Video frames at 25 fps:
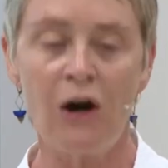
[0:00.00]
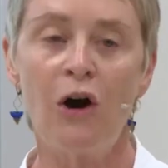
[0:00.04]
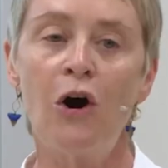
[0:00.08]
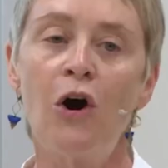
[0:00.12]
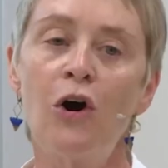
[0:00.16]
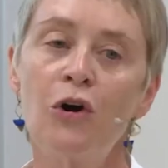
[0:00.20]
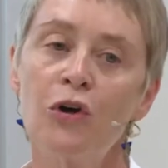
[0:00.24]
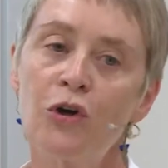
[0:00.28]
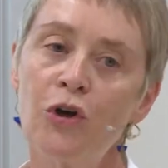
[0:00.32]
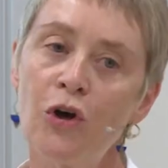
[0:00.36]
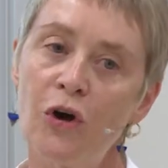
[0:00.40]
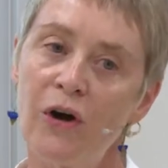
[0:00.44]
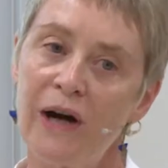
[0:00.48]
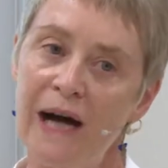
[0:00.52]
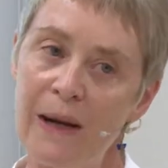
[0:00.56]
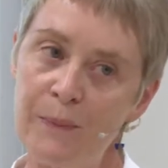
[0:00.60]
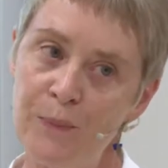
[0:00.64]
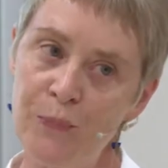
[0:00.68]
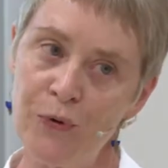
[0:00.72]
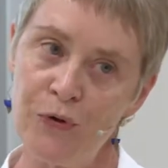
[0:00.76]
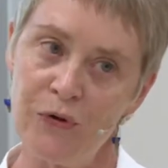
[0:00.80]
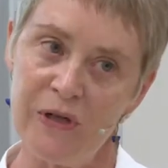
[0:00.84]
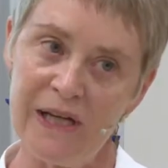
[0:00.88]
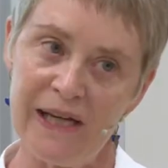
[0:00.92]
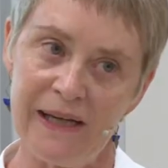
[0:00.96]
encore
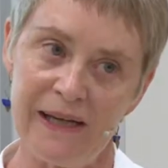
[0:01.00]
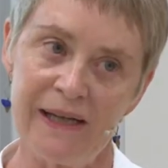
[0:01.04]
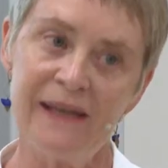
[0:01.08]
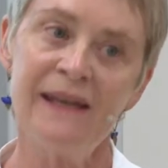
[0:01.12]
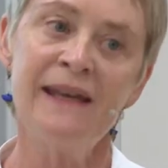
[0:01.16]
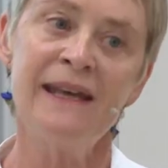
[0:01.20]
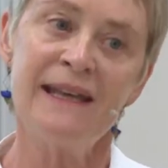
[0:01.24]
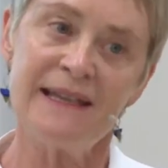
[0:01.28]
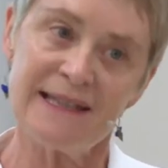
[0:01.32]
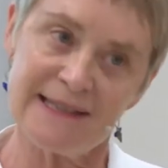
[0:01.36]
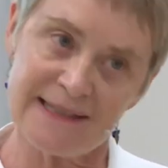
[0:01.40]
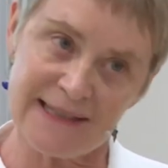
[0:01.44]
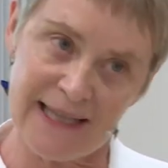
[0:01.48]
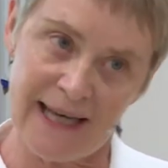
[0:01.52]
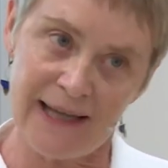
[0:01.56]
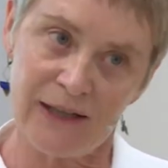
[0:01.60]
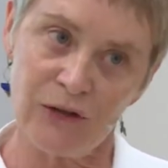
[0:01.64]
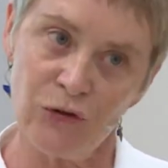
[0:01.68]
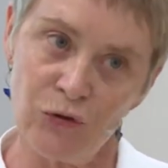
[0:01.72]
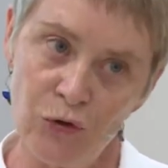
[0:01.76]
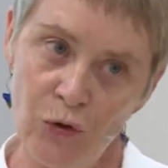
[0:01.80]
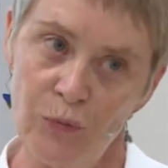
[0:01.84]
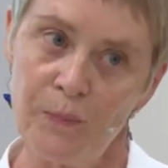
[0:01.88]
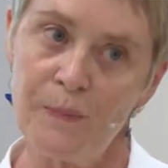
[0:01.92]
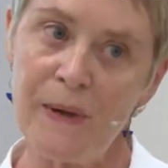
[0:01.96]
appelés
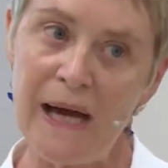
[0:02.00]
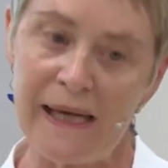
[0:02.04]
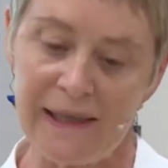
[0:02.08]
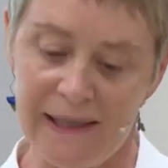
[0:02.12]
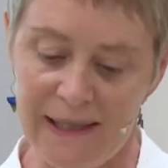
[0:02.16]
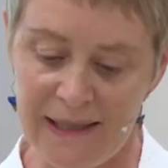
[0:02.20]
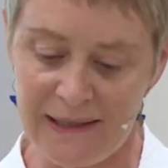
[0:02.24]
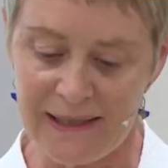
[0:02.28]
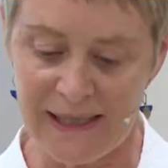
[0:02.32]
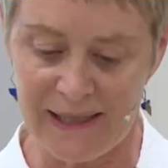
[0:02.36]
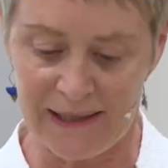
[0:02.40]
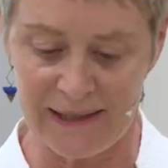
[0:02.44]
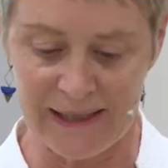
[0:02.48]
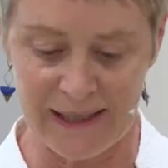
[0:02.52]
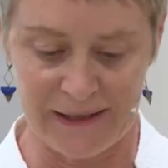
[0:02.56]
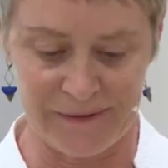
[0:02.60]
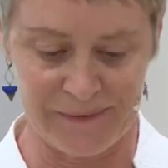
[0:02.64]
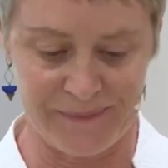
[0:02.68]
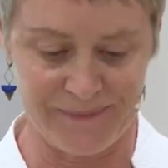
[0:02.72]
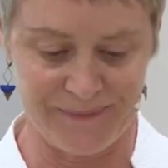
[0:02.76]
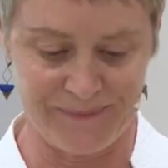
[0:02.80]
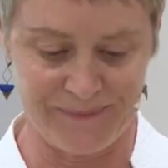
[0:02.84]
cercles de païdéia.